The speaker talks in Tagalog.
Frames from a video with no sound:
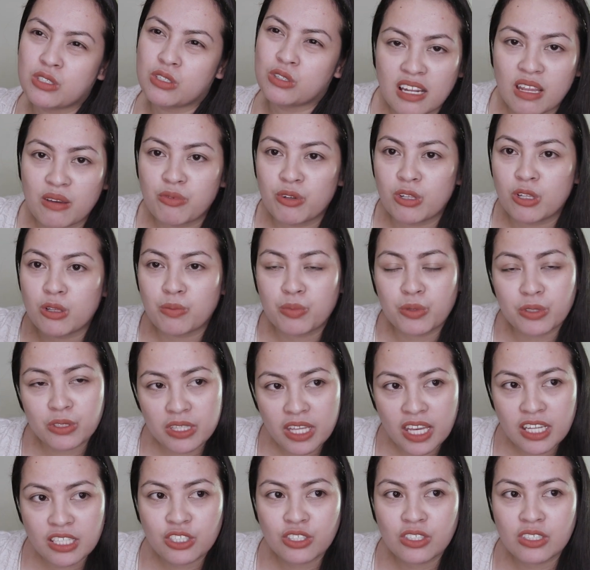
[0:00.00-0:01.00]
is the level of
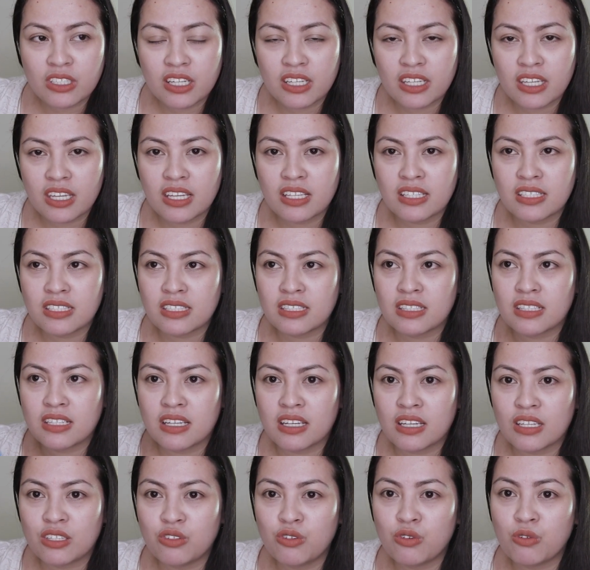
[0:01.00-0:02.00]
protection against
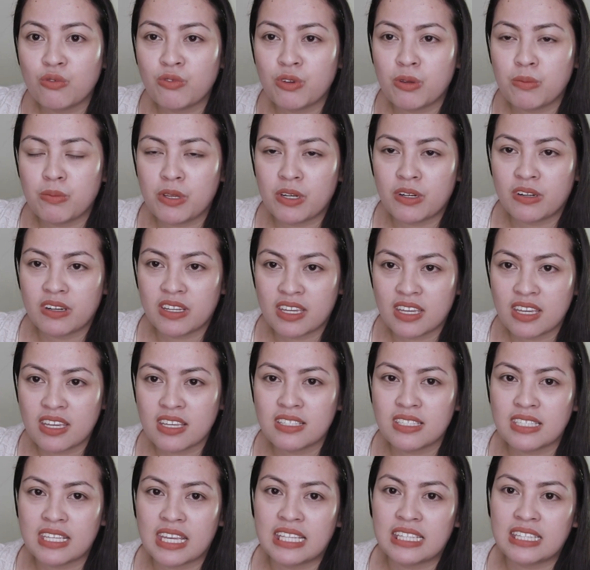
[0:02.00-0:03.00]
the UVB
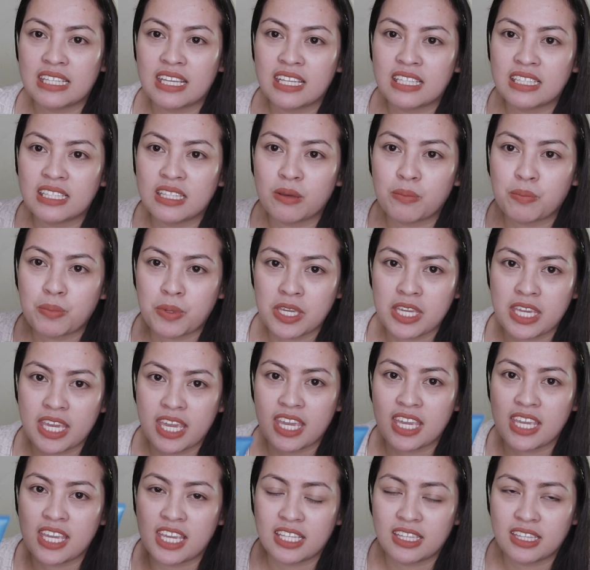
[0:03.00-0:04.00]
rays and then the
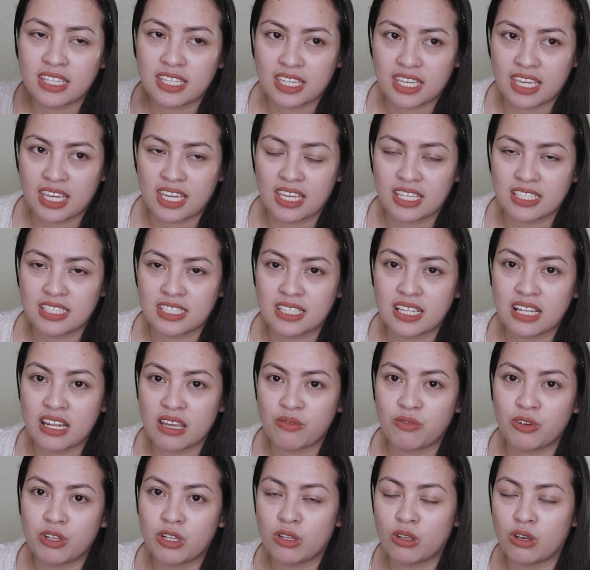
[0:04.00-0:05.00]
PA indicates the
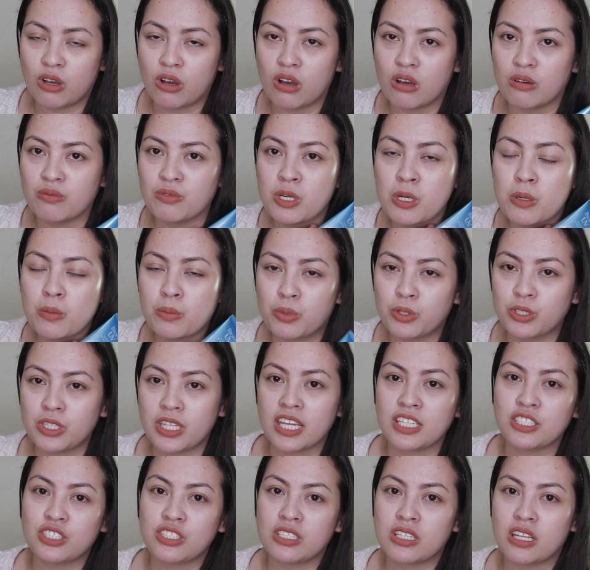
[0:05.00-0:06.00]
level of
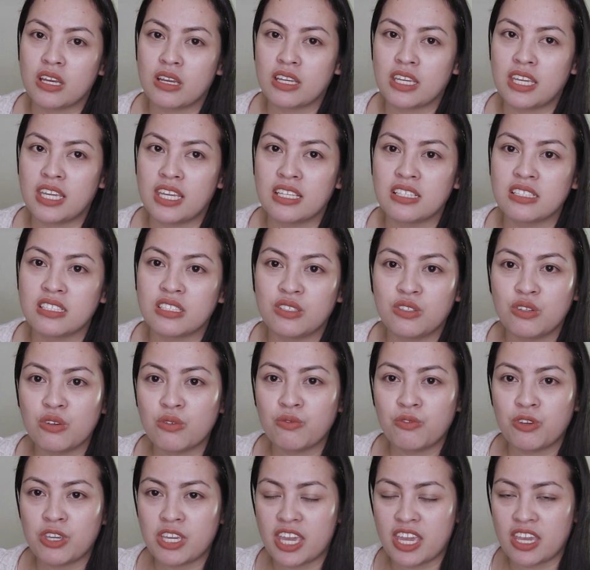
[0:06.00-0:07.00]
protection against
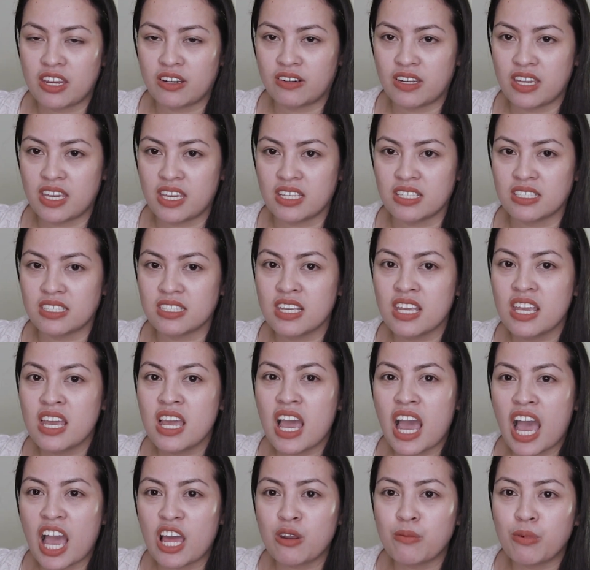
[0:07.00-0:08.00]
UVA rays.
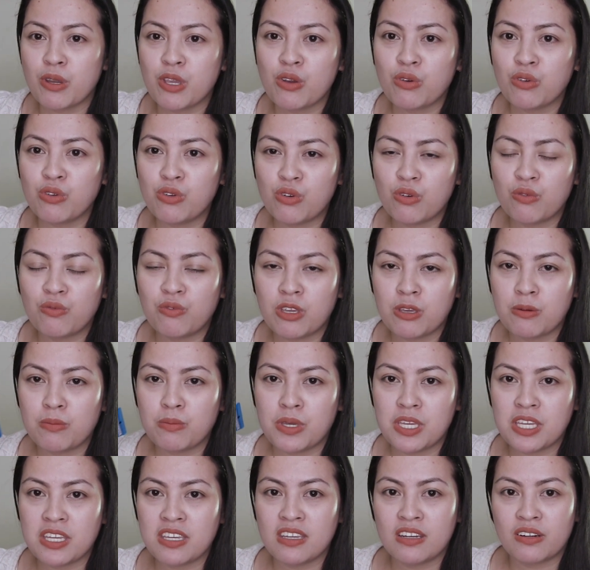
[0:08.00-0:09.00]
Ano ba yung
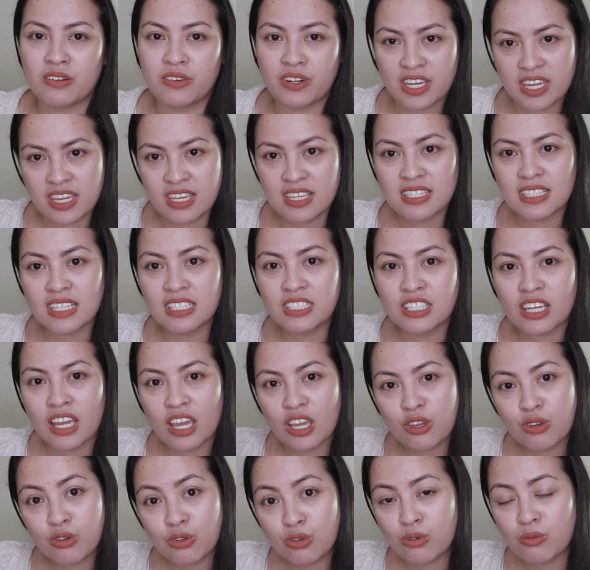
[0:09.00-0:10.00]
UVB rays at
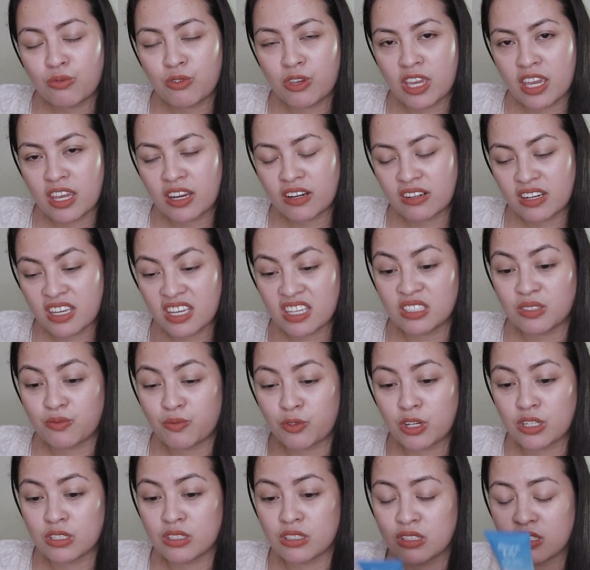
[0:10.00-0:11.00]
saka yung UVA rays?
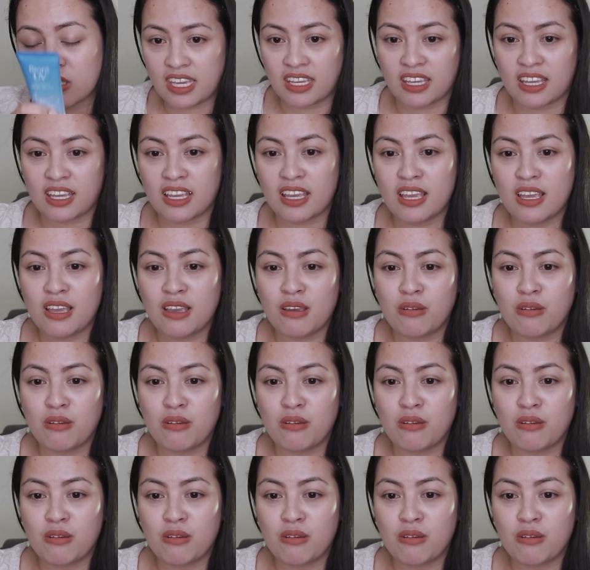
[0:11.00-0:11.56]
First thing,